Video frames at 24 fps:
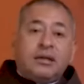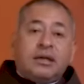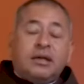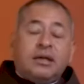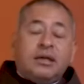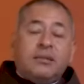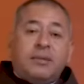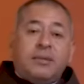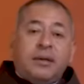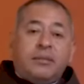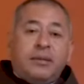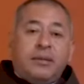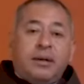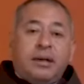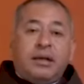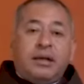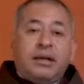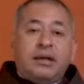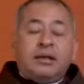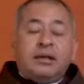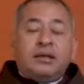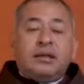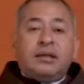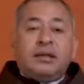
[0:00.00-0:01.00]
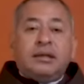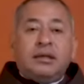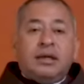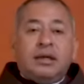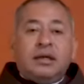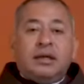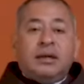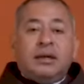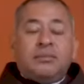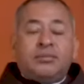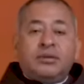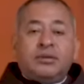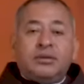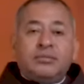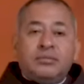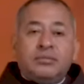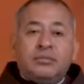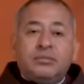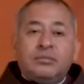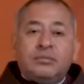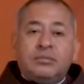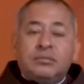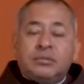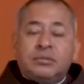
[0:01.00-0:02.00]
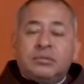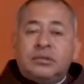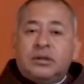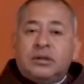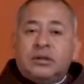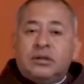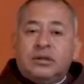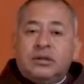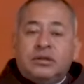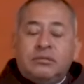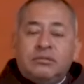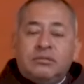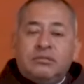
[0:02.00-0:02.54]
que el papá eh, tenía ya pues un, ¿no?